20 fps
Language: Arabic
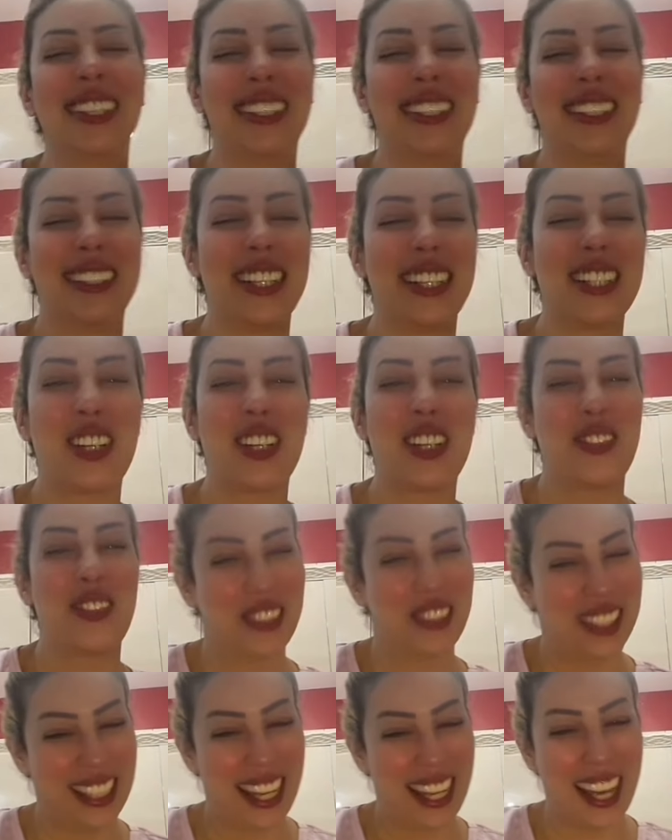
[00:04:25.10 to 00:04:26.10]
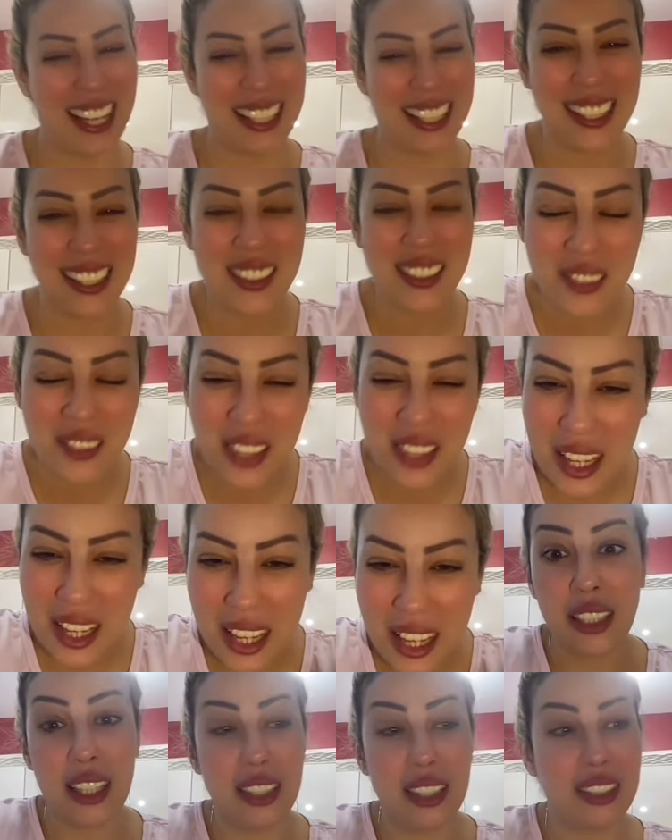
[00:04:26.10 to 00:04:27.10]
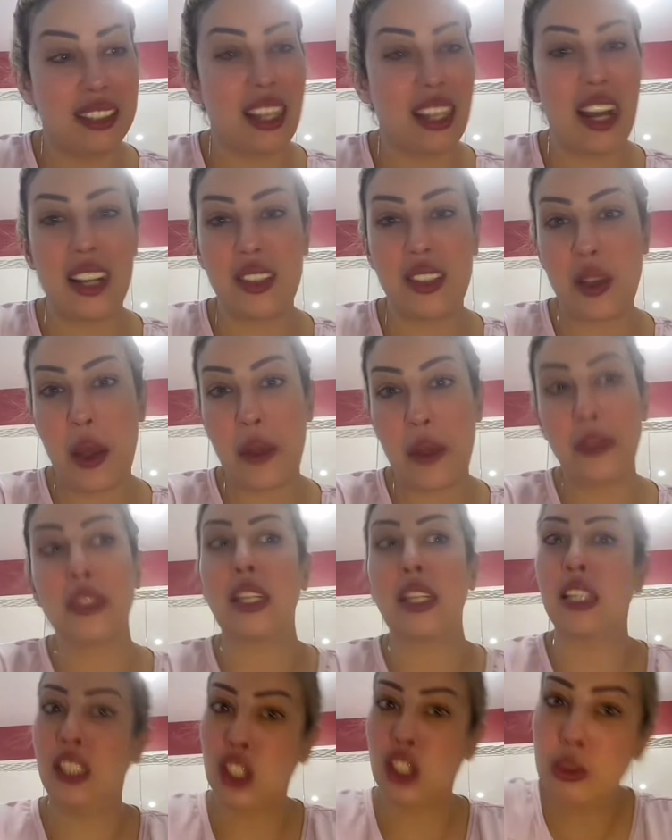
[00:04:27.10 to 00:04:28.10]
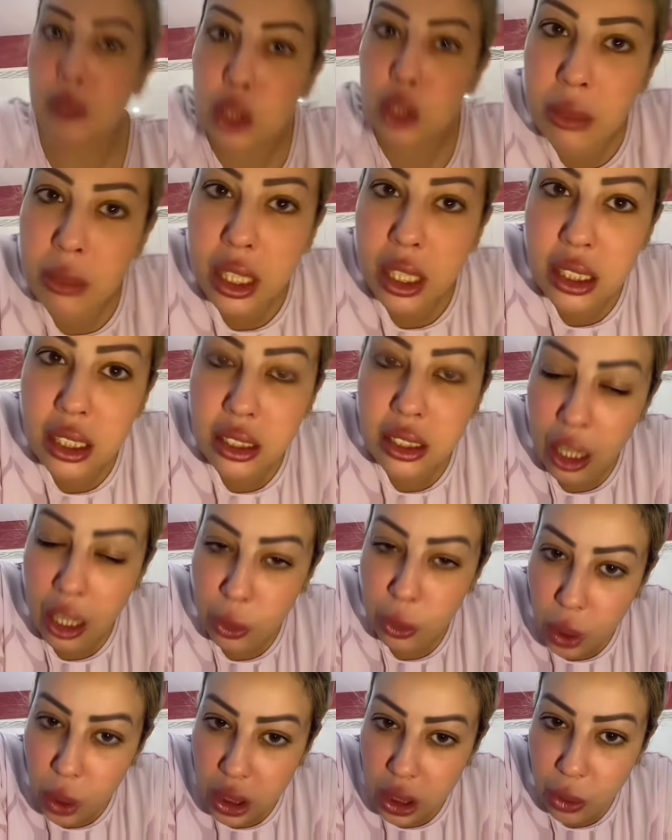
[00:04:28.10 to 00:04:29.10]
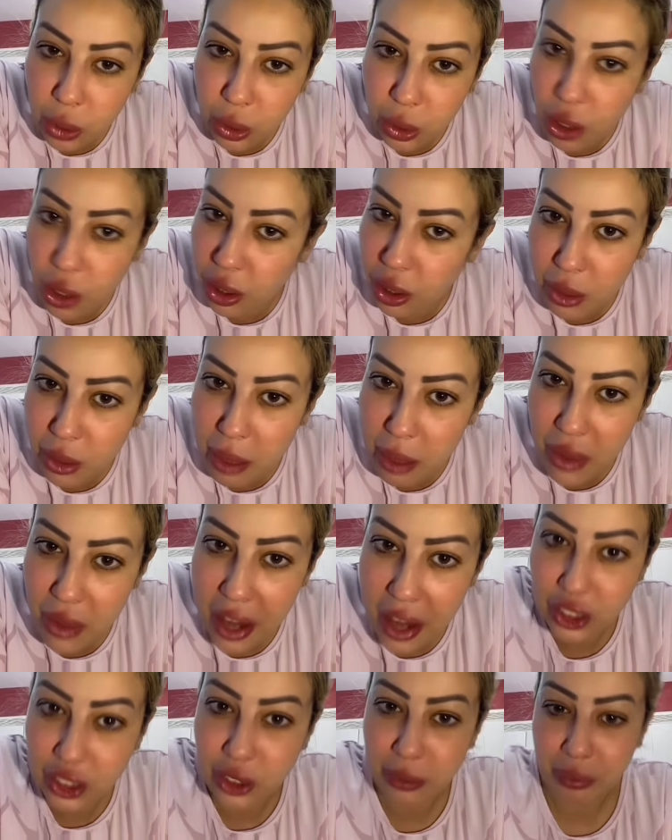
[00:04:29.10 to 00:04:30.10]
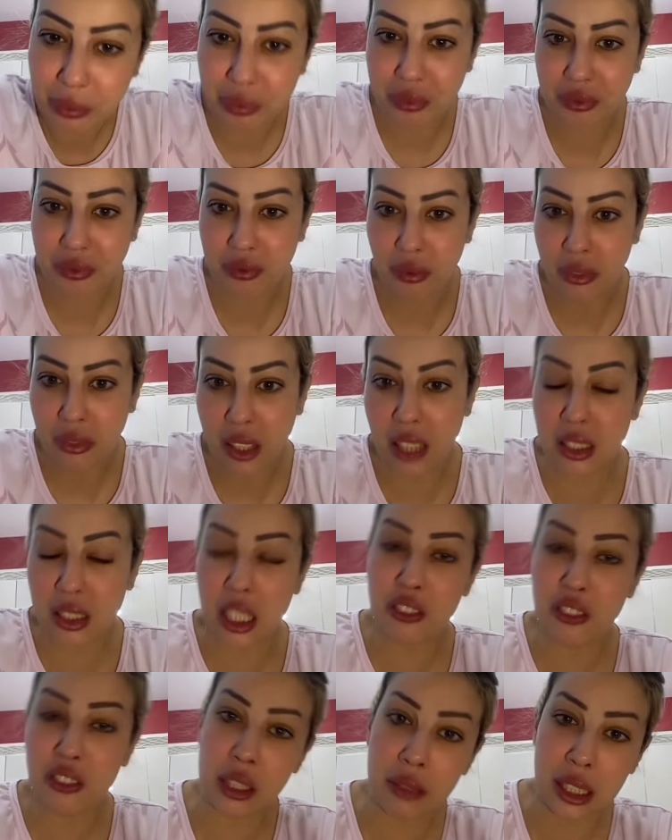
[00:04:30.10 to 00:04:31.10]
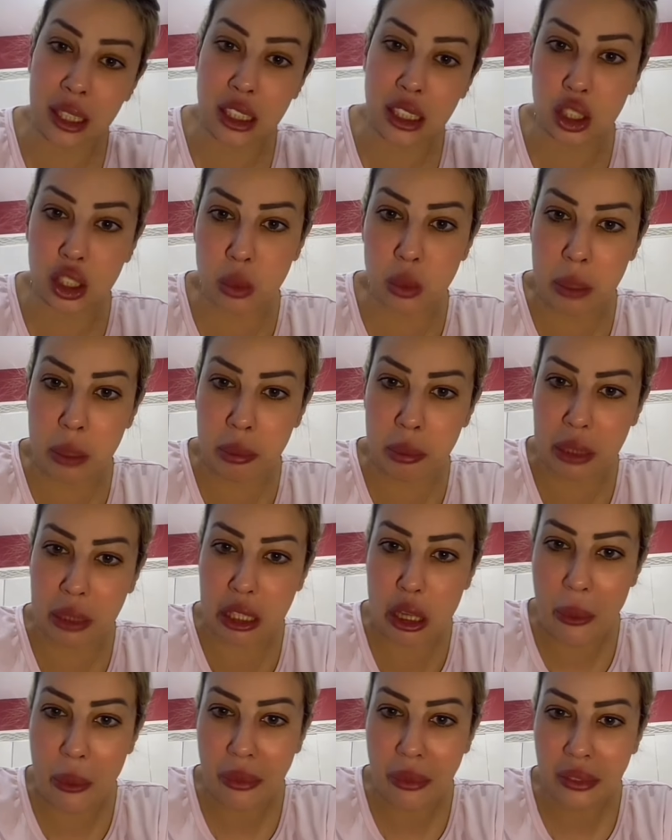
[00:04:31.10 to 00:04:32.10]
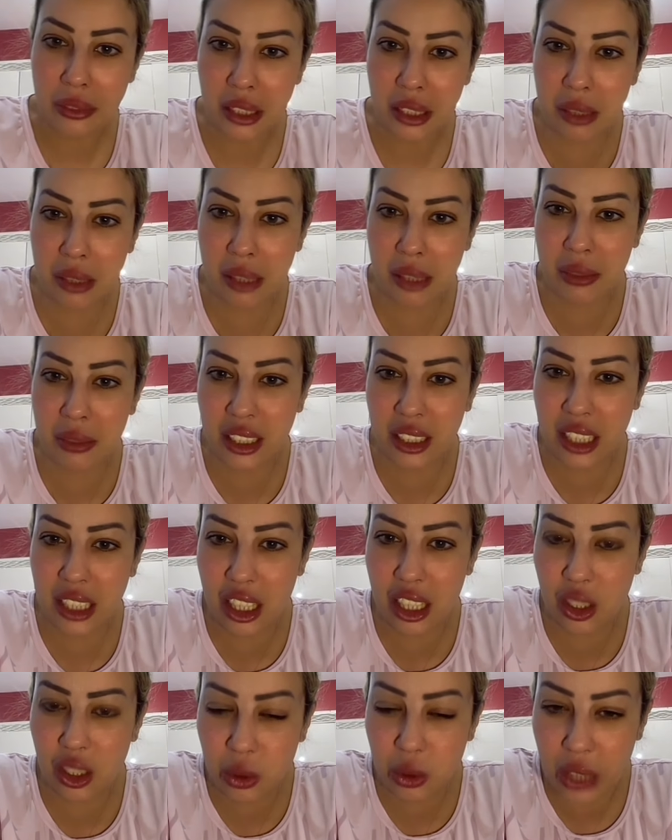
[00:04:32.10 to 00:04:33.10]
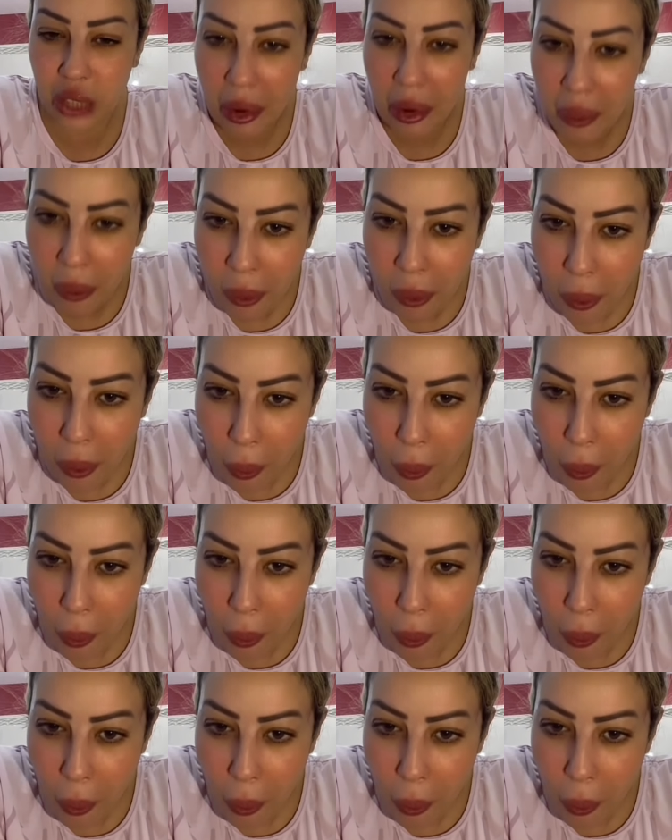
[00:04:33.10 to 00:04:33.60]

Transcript: هندا تنفو ديالي قصه اختي عجبتكم القصه نعاودو قصه واحده اخرى ولا بداش ديال فاطمه كسكسو ولا نبدلو حبيبه ديالي نونه